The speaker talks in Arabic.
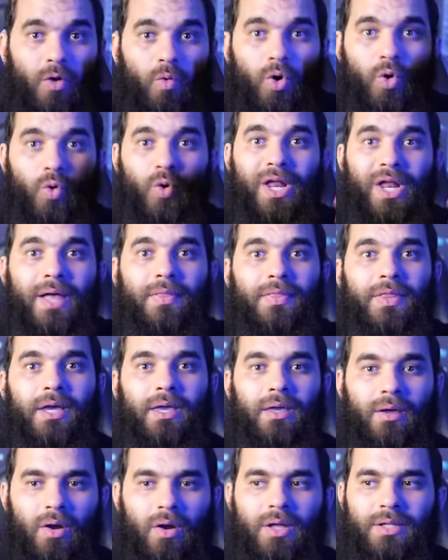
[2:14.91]
ويكون
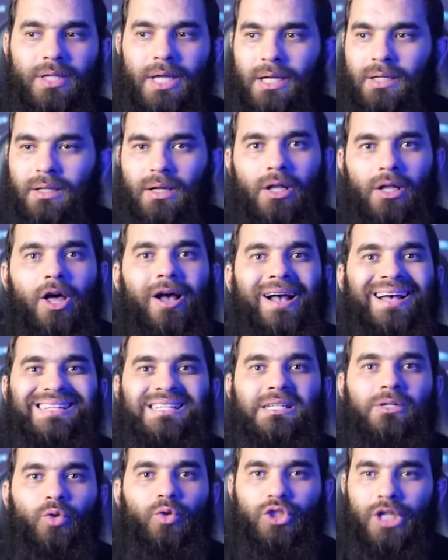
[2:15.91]
عندك إرادة إن الله
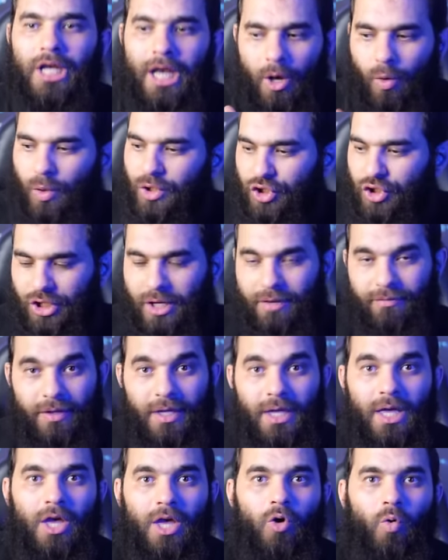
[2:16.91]
عز وجل هو
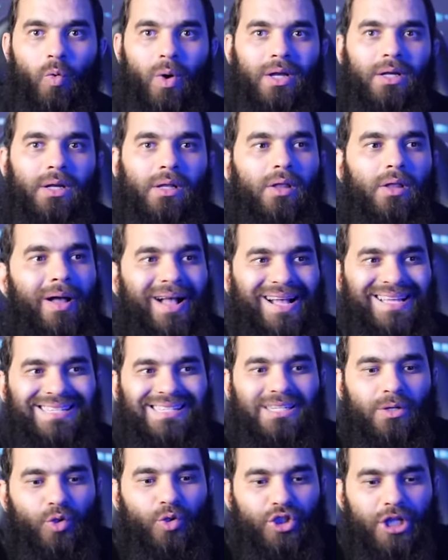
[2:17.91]
الشافي وإن الله
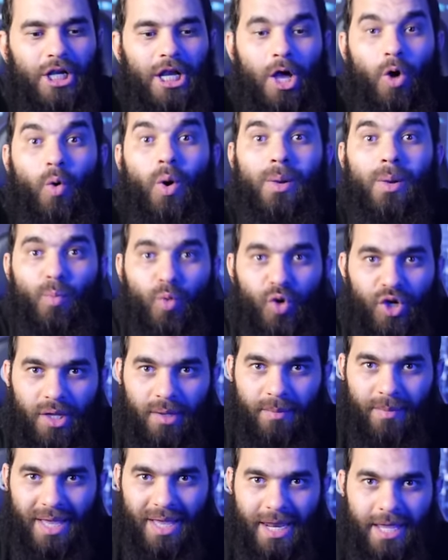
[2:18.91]
عز وجل هو
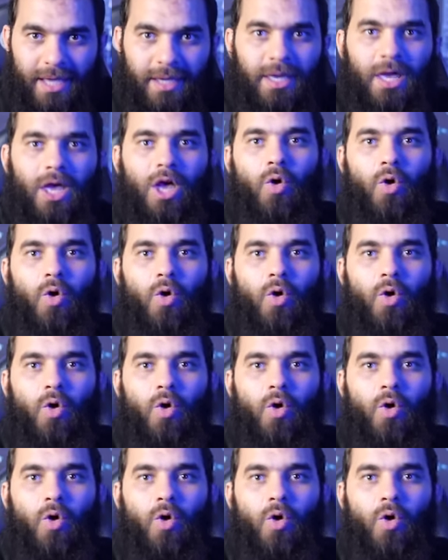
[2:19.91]
المنعم عليك